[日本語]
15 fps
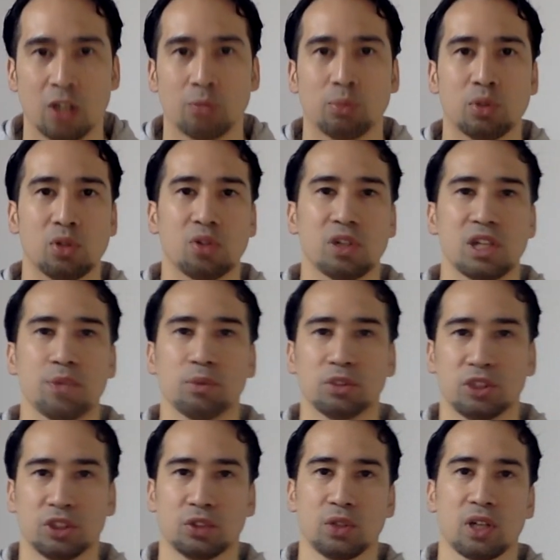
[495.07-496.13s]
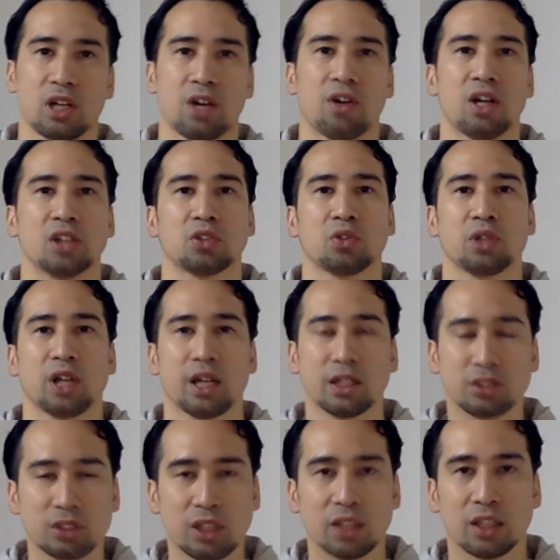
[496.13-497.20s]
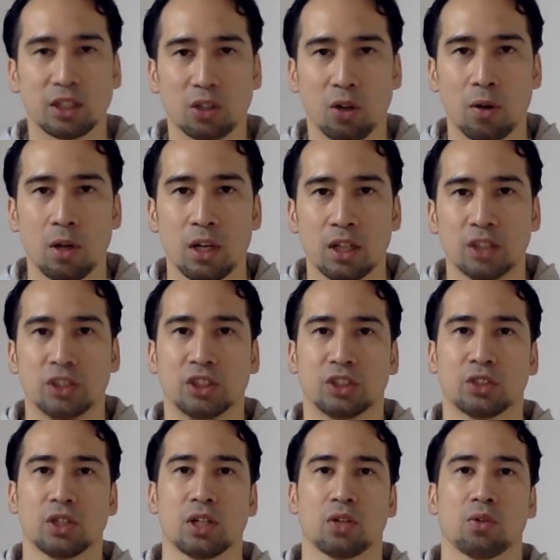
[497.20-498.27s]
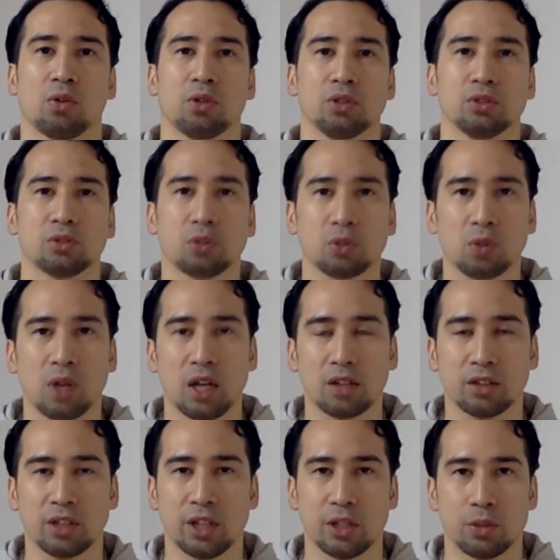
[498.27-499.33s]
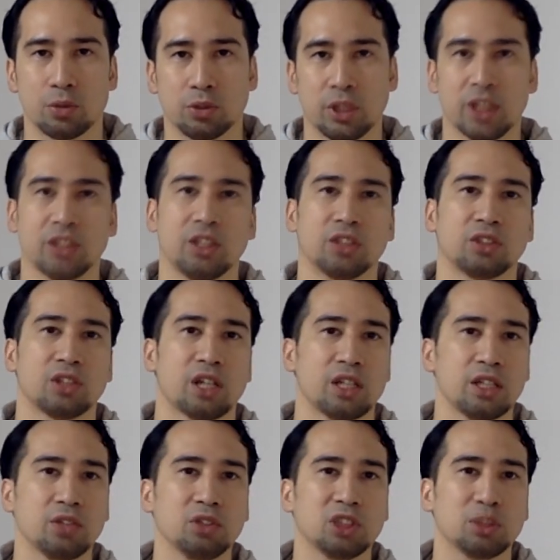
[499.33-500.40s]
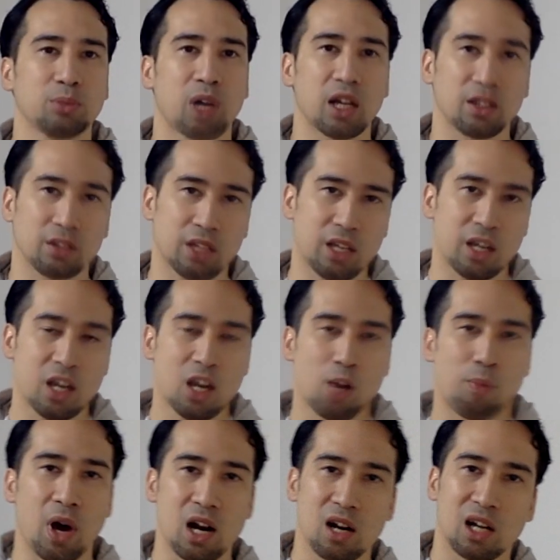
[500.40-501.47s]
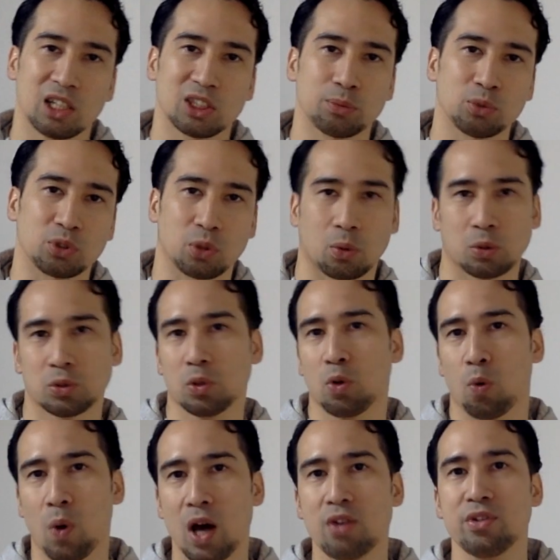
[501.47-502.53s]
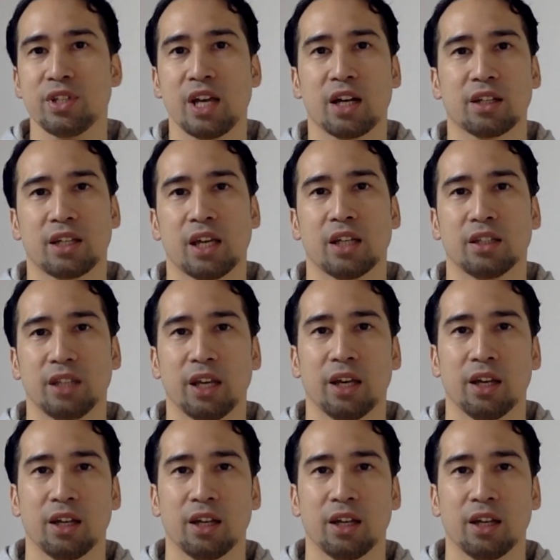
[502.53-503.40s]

ブロリーも実はかわいそうなやつなんだと、実はこういうことがあって不適切な育児もあってパラガスもそこそこ悪いやんけって